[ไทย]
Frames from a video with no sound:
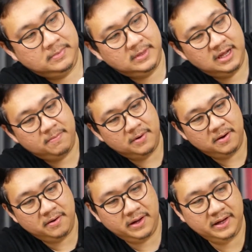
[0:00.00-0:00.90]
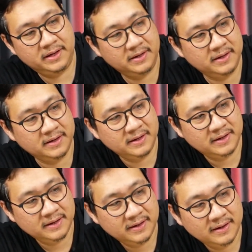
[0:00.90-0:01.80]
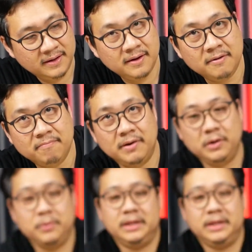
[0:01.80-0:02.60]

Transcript: เรียบร้อยมาดูกั